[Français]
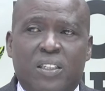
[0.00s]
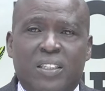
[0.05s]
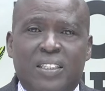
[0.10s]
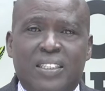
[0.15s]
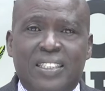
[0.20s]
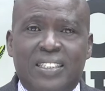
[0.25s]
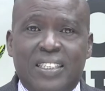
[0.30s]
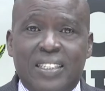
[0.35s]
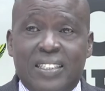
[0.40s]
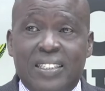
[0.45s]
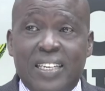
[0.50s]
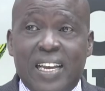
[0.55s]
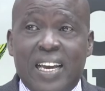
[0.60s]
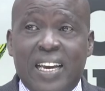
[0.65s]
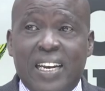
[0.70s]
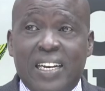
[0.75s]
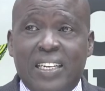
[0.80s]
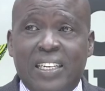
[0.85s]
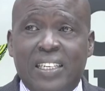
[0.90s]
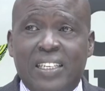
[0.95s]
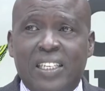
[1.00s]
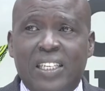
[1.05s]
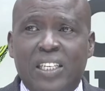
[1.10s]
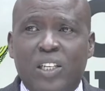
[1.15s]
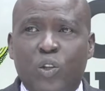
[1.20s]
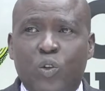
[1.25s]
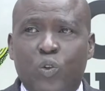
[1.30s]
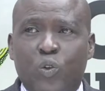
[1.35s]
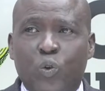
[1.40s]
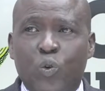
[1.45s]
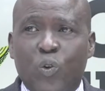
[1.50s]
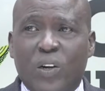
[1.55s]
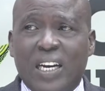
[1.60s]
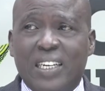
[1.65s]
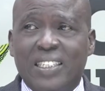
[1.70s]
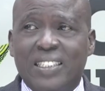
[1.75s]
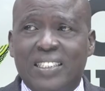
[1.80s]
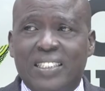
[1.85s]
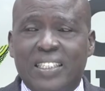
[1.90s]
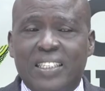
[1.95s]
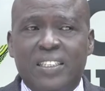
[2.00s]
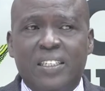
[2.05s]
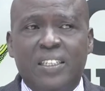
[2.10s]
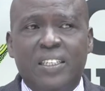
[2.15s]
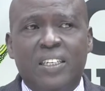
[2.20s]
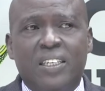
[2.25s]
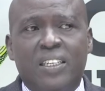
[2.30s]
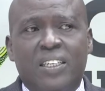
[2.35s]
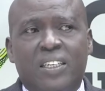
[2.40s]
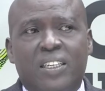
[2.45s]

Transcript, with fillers: nécessaire de localiser